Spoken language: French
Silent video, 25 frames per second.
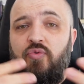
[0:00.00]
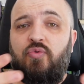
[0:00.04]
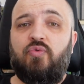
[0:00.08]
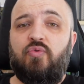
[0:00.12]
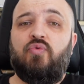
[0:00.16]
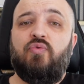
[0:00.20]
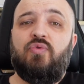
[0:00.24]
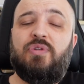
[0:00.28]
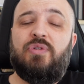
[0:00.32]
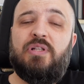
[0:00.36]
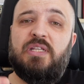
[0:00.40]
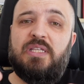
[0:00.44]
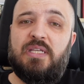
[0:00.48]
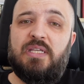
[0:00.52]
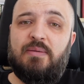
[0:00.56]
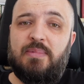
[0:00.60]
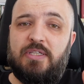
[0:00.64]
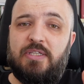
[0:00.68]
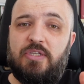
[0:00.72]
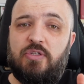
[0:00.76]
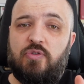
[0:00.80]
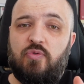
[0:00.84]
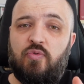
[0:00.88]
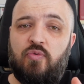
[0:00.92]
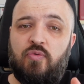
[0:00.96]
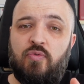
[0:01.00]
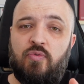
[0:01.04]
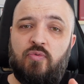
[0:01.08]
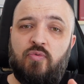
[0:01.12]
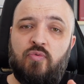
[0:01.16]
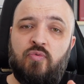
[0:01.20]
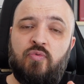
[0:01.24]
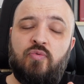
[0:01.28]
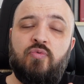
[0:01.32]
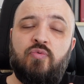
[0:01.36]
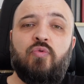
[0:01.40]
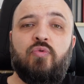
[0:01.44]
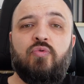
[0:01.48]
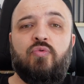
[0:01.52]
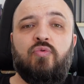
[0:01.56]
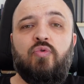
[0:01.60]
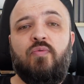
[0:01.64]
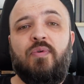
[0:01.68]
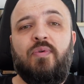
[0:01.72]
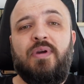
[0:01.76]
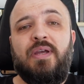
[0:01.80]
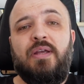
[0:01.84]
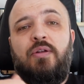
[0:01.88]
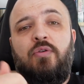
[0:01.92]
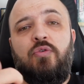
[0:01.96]
toutes les émissions où vous
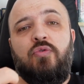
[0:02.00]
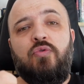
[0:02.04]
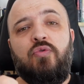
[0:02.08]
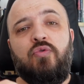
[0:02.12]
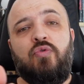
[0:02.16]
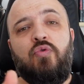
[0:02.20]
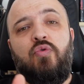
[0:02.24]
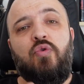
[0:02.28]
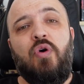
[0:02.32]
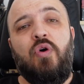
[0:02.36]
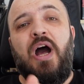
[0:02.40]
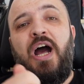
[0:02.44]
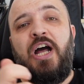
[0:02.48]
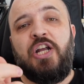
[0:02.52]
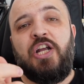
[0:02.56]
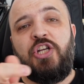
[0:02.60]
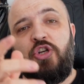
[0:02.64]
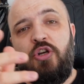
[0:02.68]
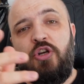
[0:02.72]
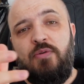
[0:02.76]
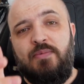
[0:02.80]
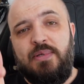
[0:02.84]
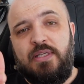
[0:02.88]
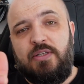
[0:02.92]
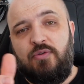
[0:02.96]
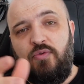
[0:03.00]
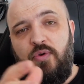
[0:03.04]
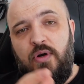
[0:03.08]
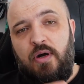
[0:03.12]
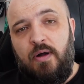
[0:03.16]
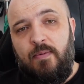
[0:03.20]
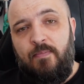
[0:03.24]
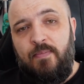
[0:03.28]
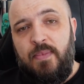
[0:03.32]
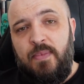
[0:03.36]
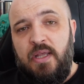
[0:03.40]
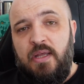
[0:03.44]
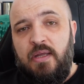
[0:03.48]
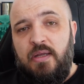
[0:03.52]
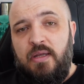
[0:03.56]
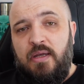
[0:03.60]
retrouverez le logo H comme histoire.